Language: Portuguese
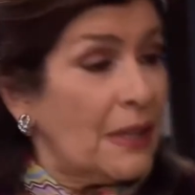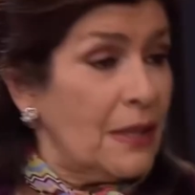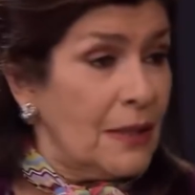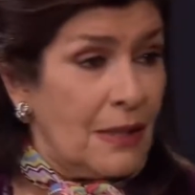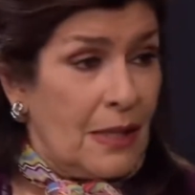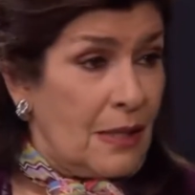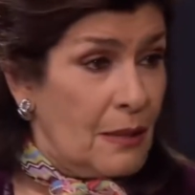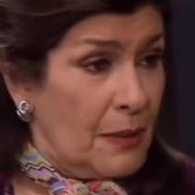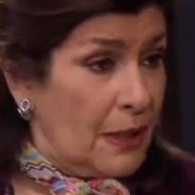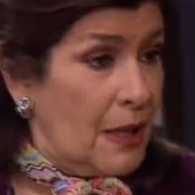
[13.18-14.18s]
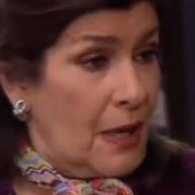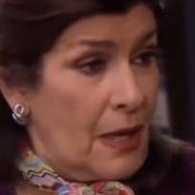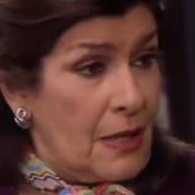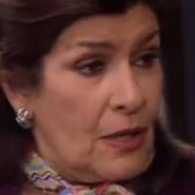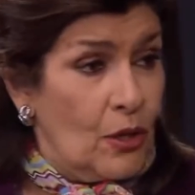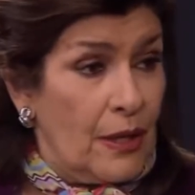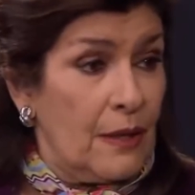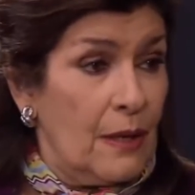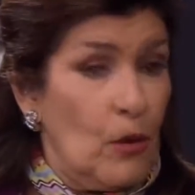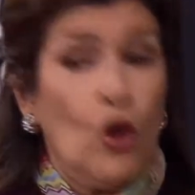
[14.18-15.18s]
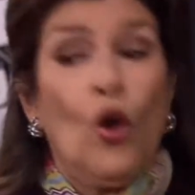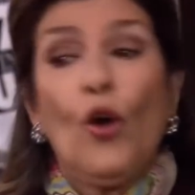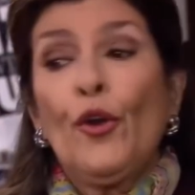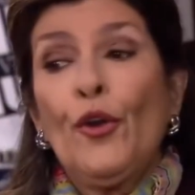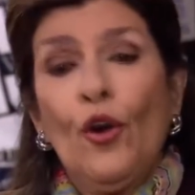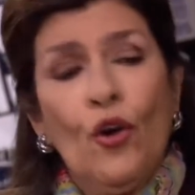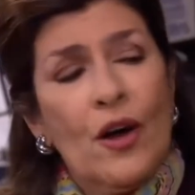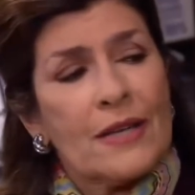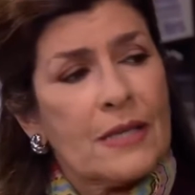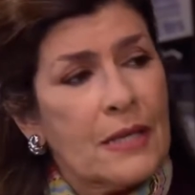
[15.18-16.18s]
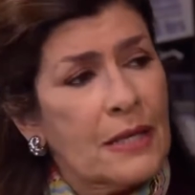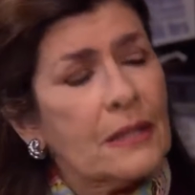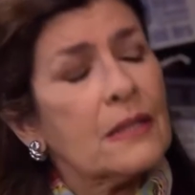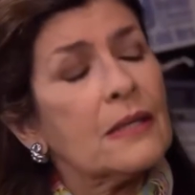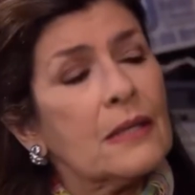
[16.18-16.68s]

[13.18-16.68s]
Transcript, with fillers: Por acaso está querendo me dizer o que eu devo ou não fazer?